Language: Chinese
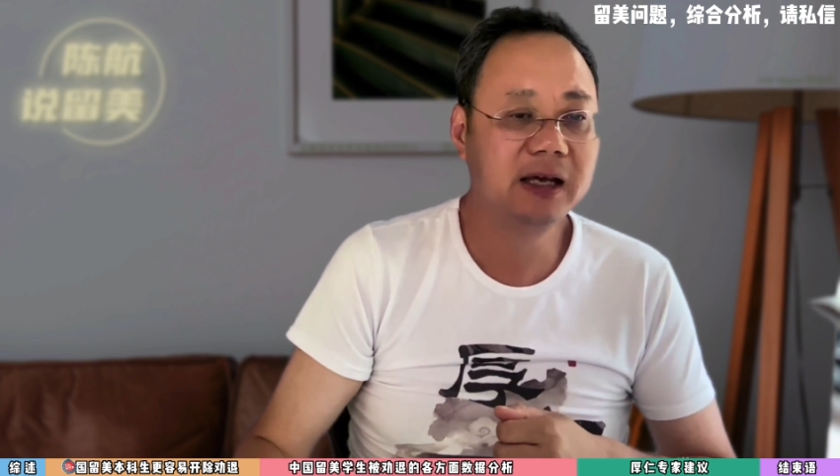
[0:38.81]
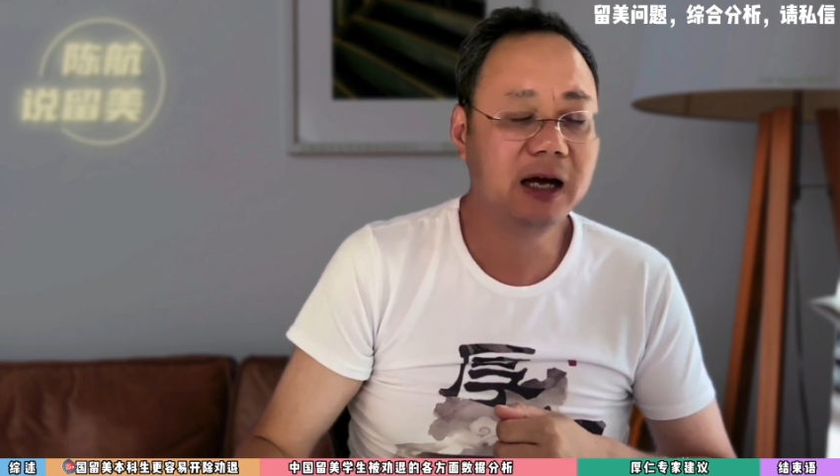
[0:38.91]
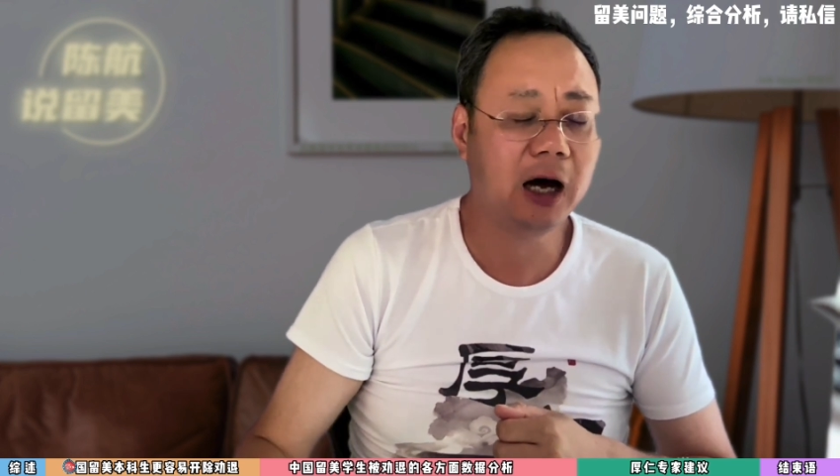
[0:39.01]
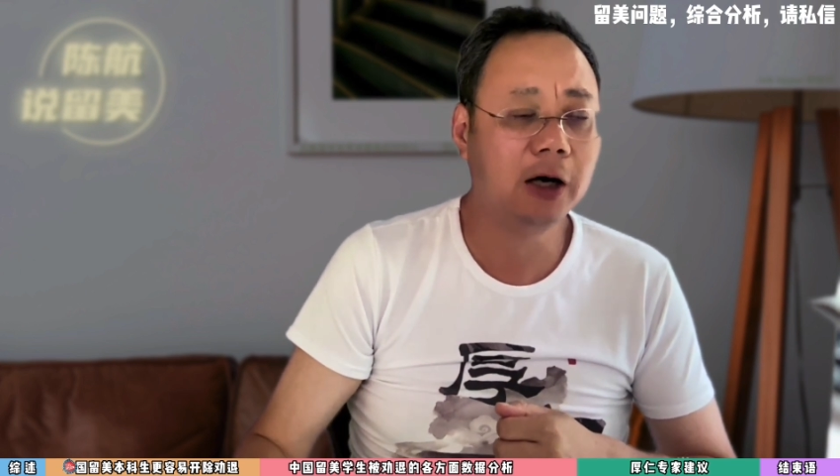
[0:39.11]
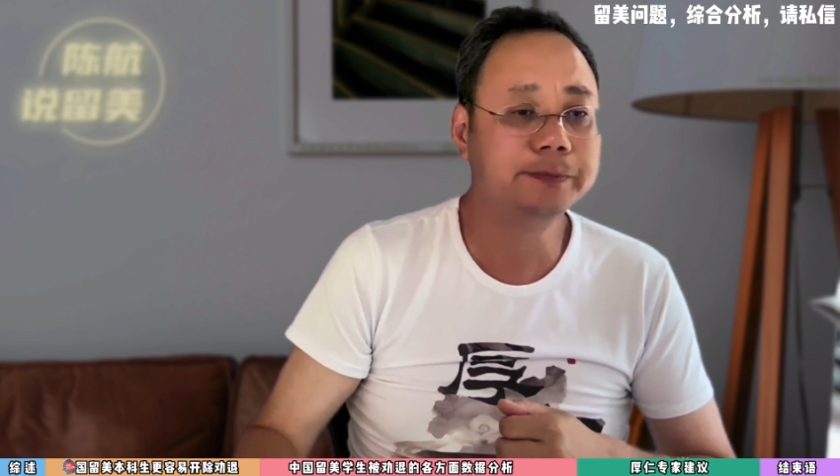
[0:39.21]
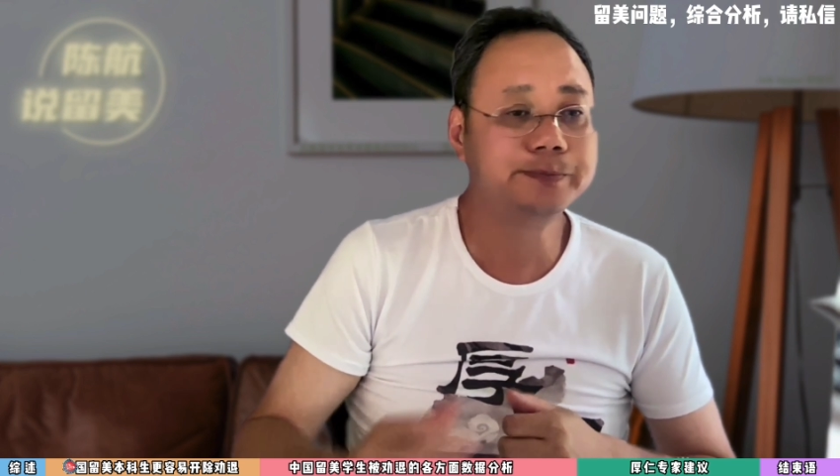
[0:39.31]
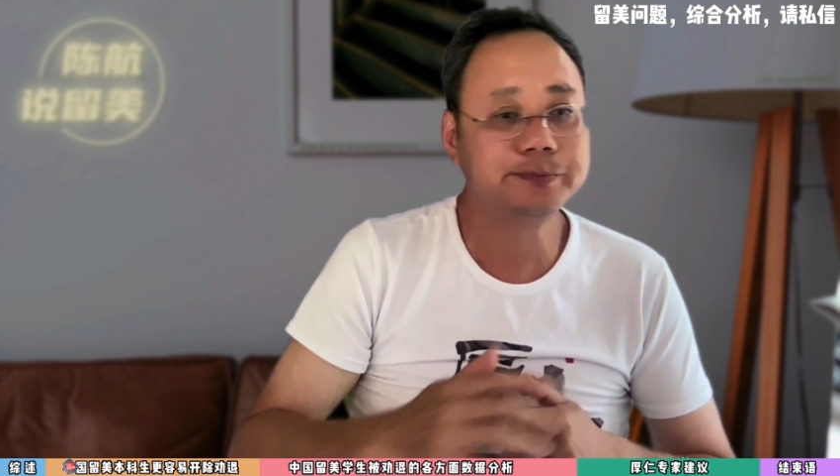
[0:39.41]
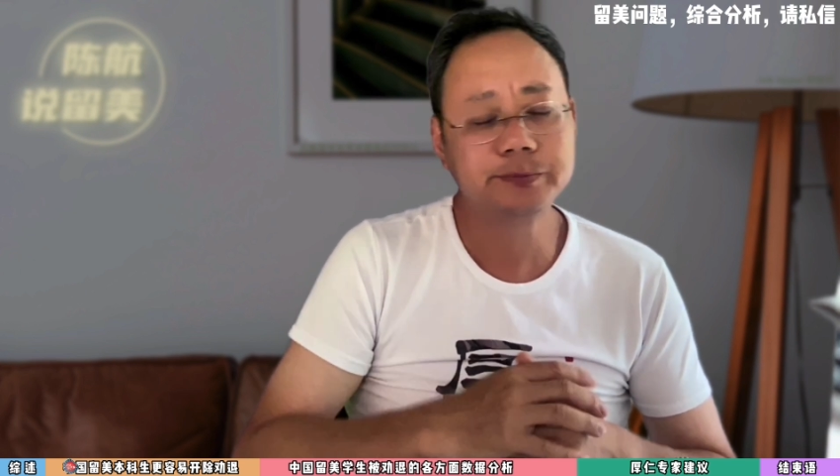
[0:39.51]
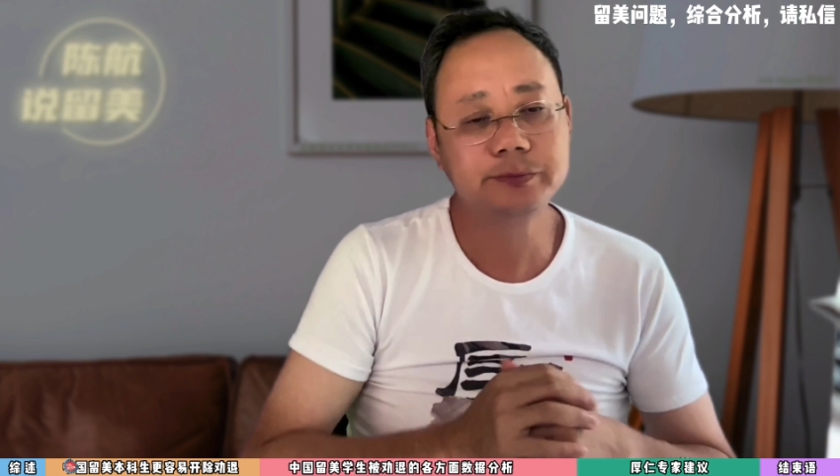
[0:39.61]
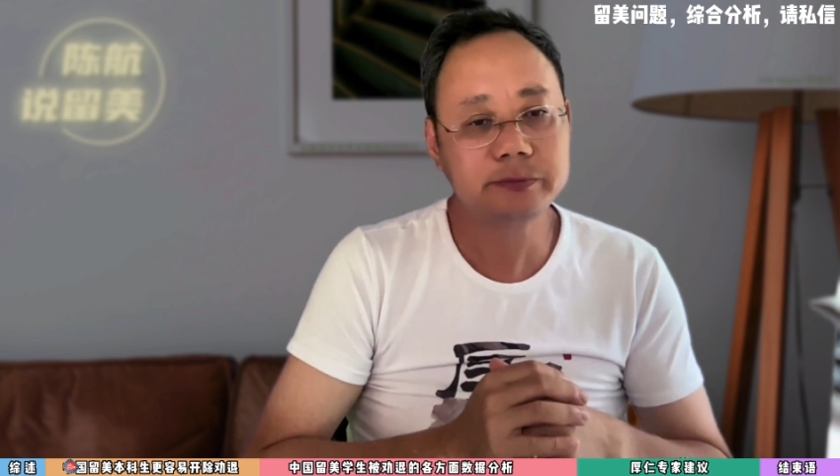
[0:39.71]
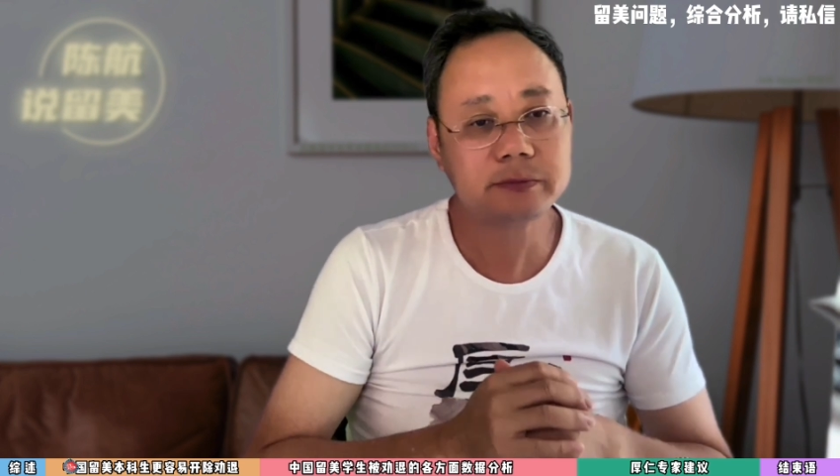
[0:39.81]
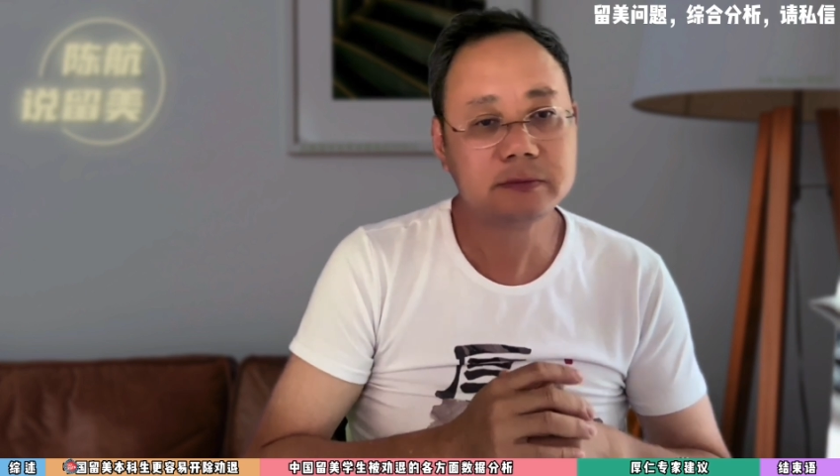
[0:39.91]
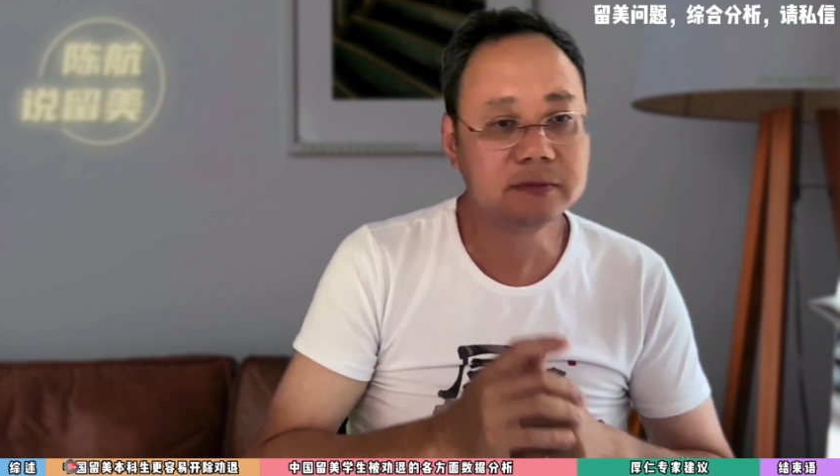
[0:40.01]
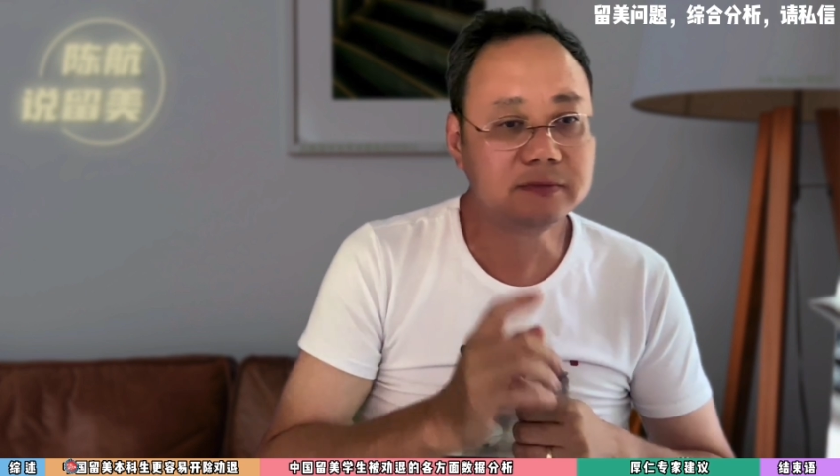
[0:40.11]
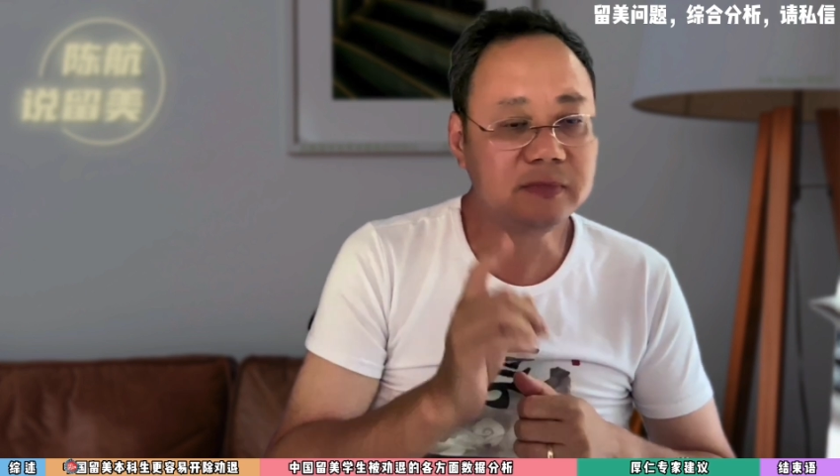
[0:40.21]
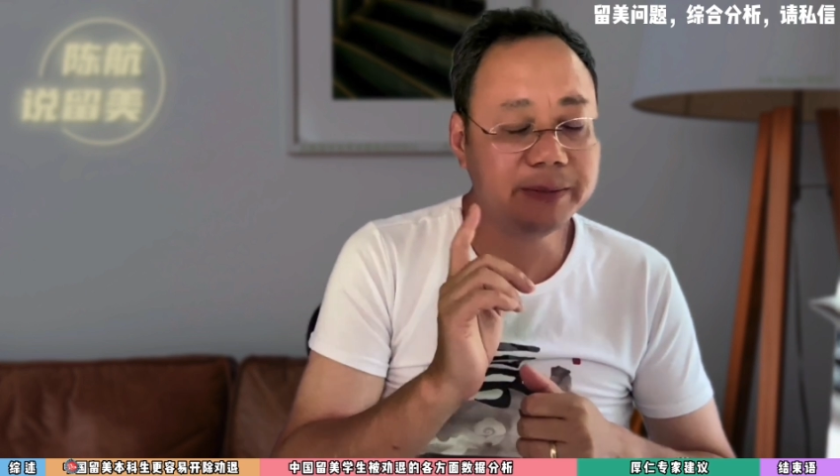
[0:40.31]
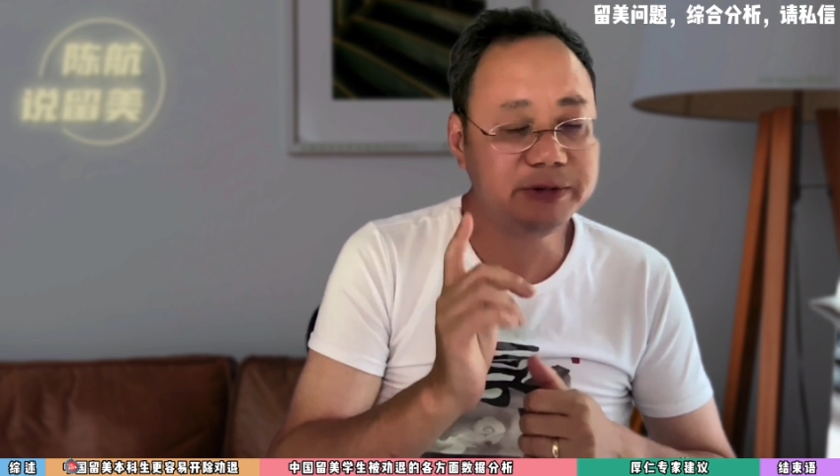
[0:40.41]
好，那么